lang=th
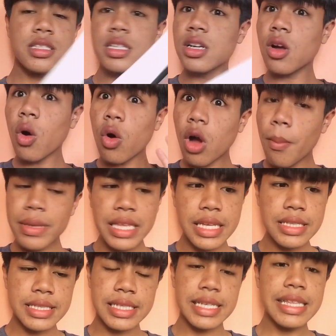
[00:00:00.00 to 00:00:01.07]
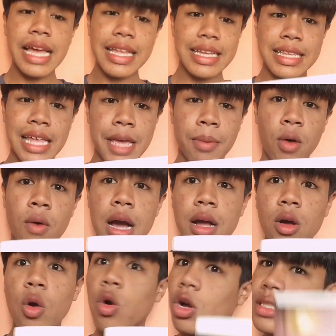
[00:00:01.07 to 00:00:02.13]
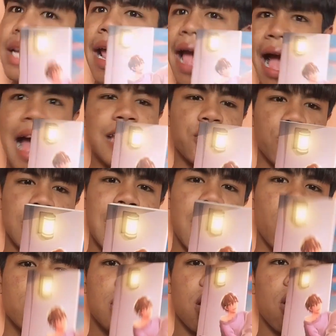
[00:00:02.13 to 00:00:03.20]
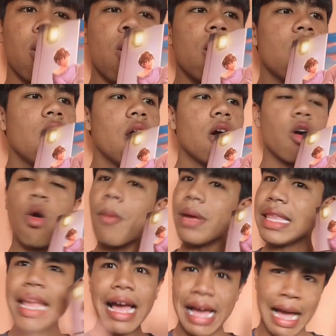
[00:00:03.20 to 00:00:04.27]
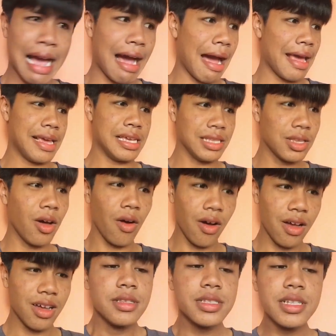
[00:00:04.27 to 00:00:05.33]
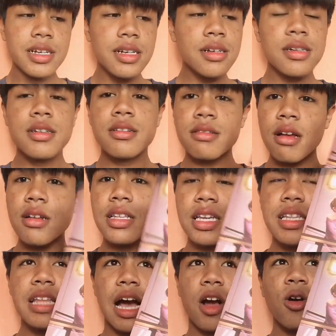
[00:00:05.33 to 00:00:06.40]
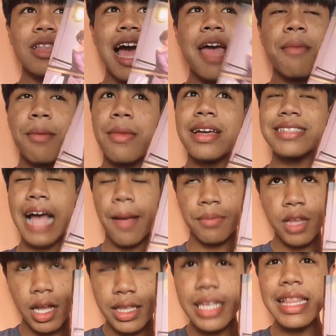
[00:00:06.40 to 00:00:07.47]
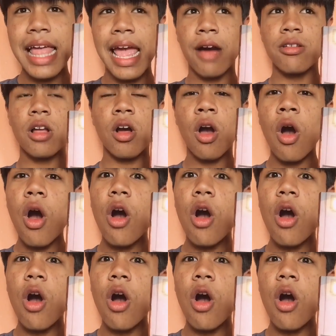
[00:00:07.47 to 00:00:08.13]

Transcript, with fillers: ซึ่งโก้ก็ไม่ได้ซีเรียสอะไร เพราะว่าโก้ก็ใช้อ่านอยู่แล้ว แต่ก็ก็ไม่ได้ขายเนาะซึ่งเรื่องนี้เนี่ย ก็ได้มาเมื่อ 3 เดือนที่แล้ว แล้วก็